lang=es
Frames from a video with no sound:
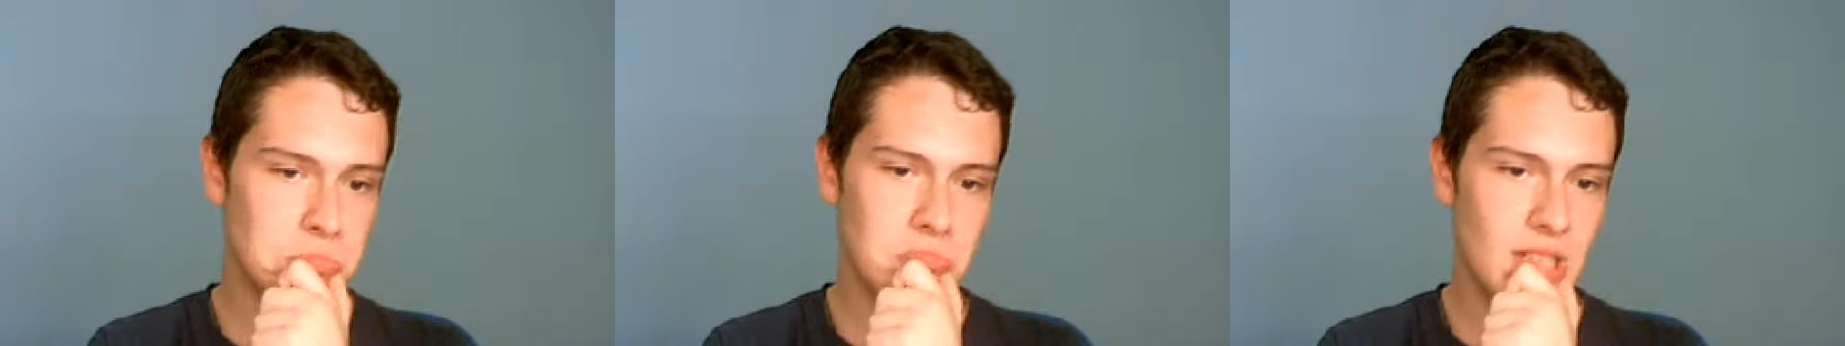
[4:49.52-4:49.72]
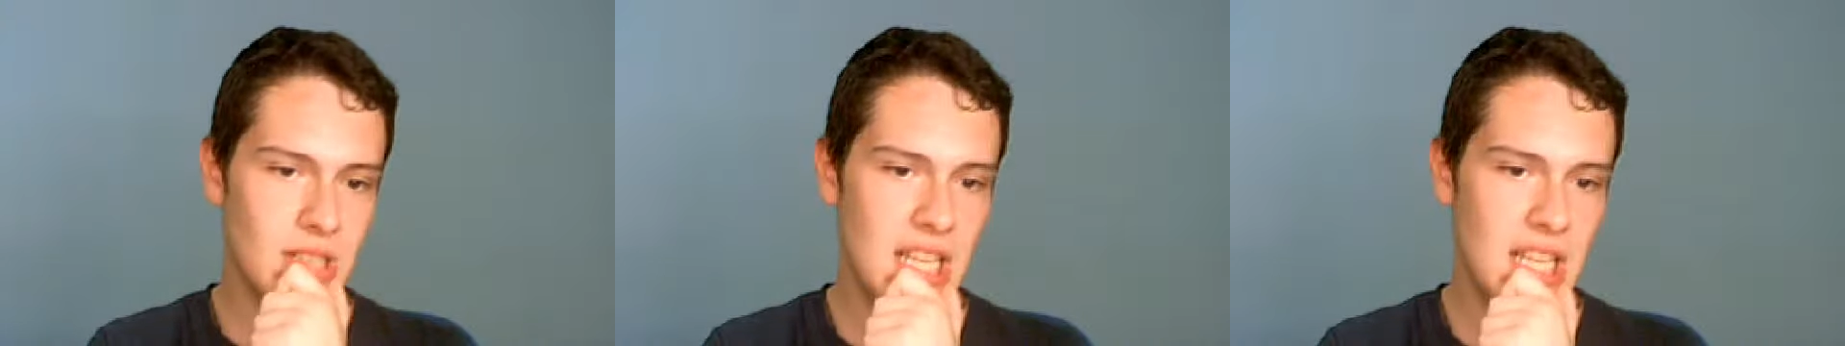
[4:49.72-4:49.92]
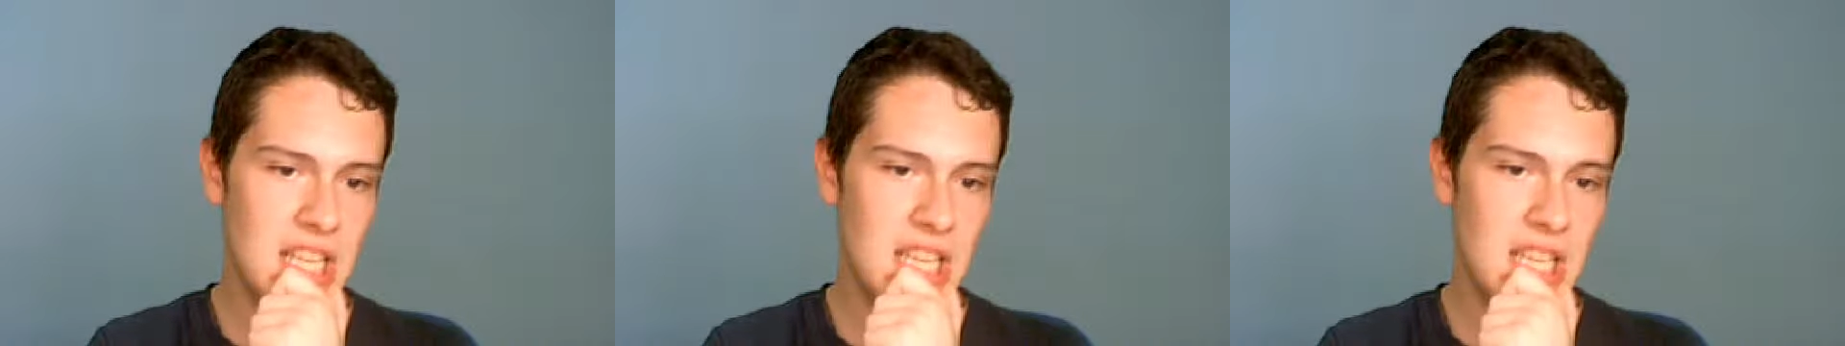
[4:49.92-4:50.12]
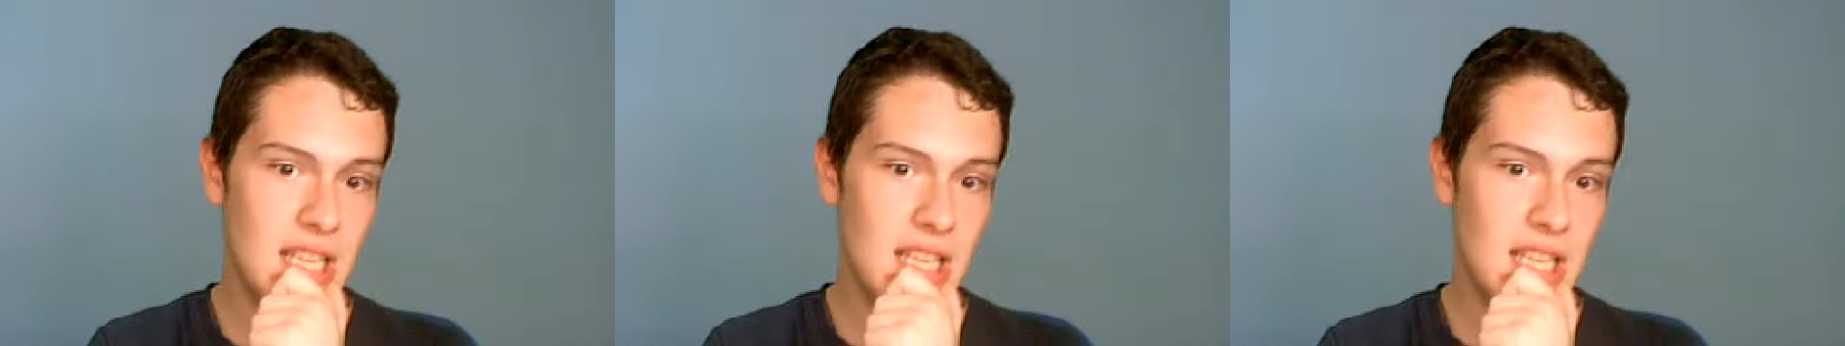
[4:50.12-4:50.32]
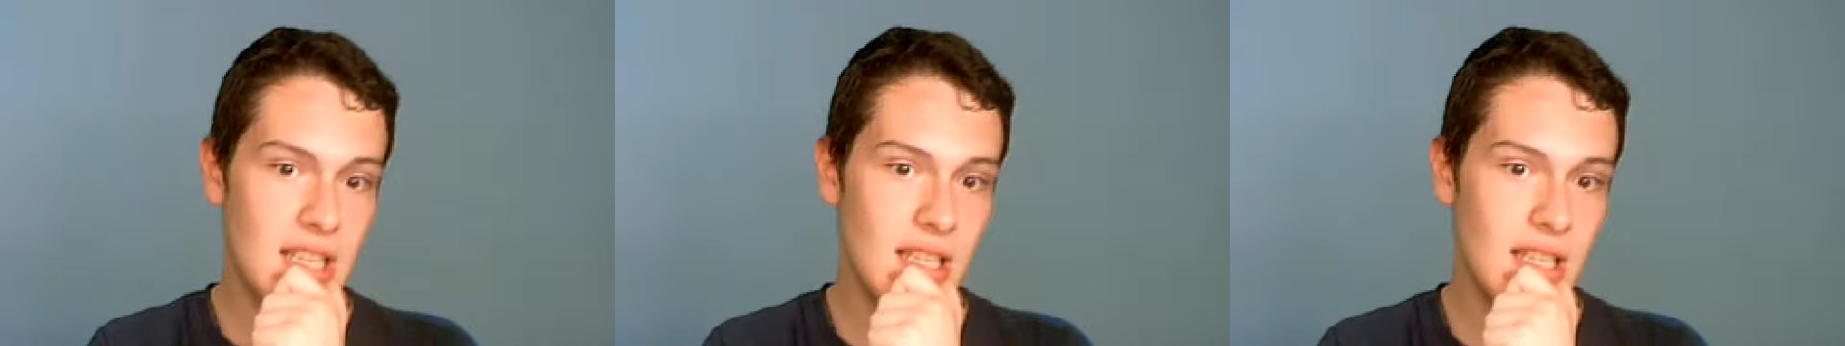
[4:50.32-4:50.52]

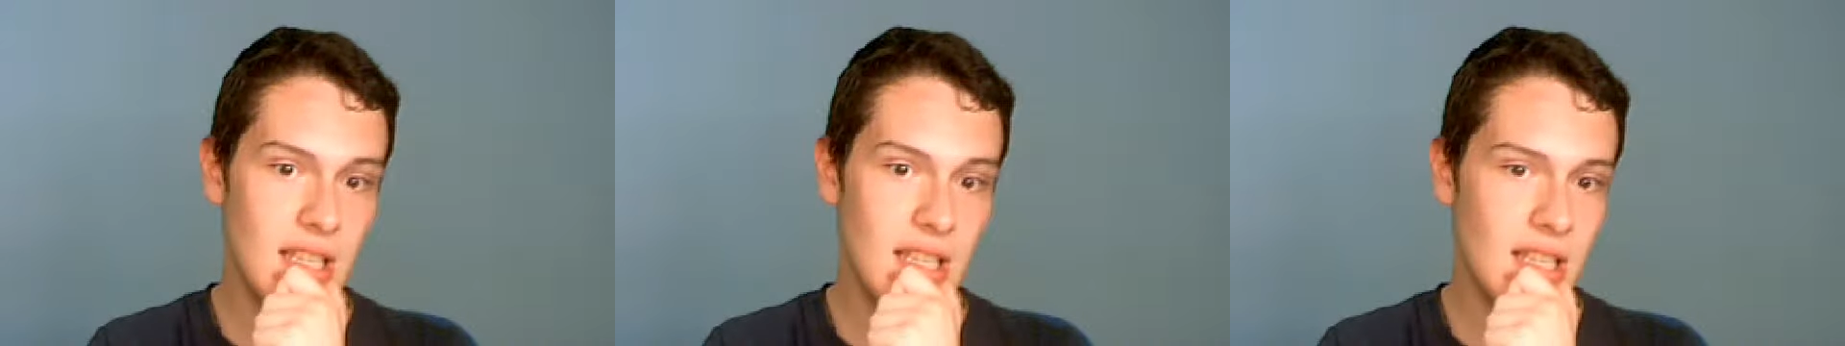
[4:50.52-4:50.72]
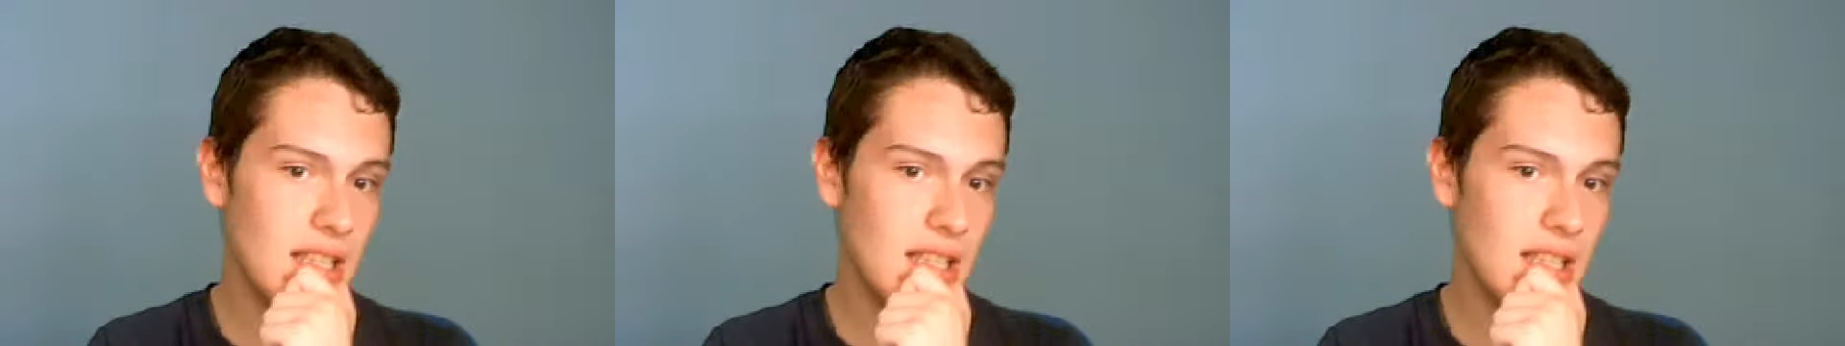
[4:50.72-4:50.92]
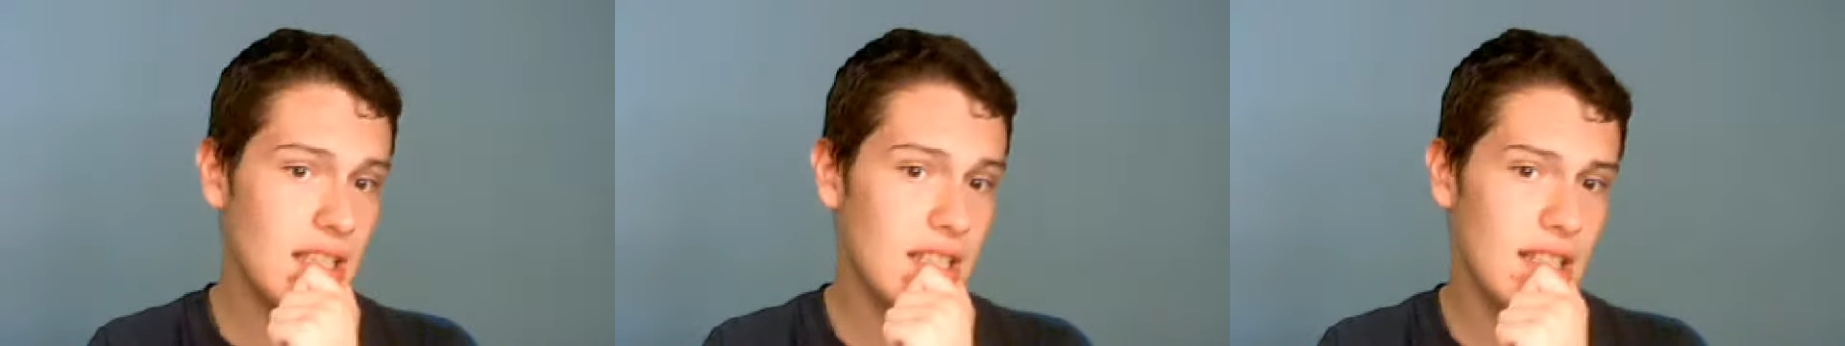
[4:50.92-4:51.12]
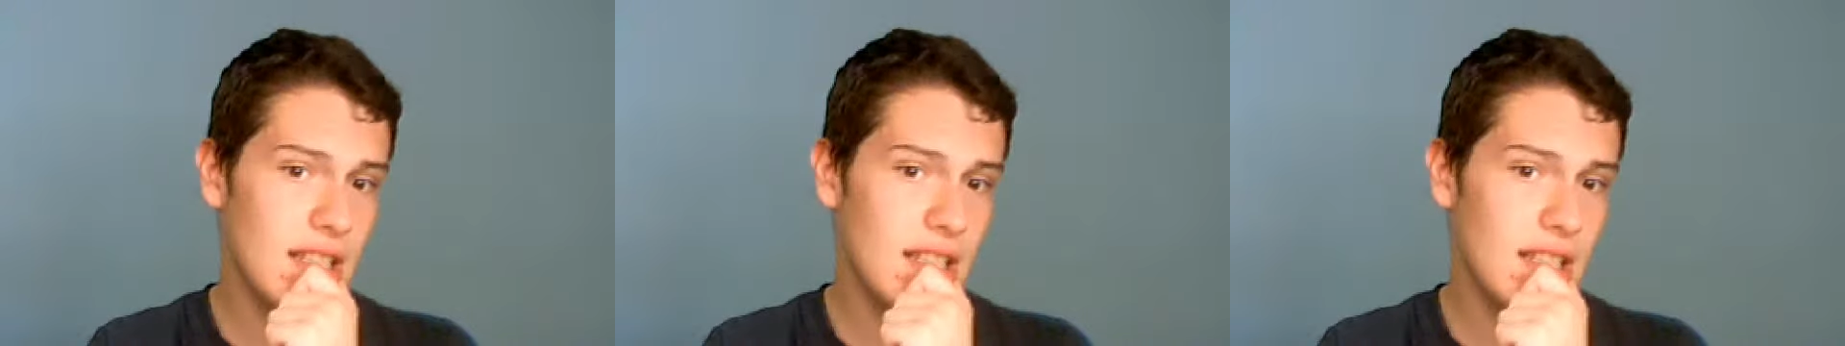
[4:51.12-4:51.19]
Y yo